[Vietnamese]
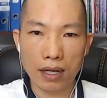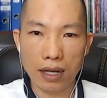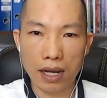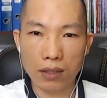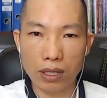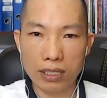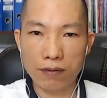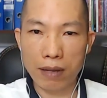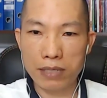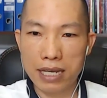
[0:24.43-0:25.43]
À, Thuận
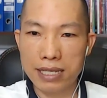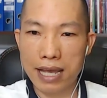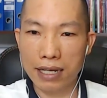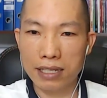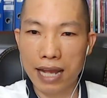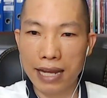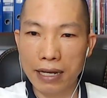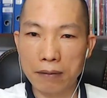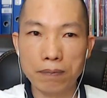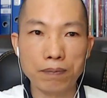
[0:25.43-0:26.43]
xin phép chia sẻ cái slide ạ.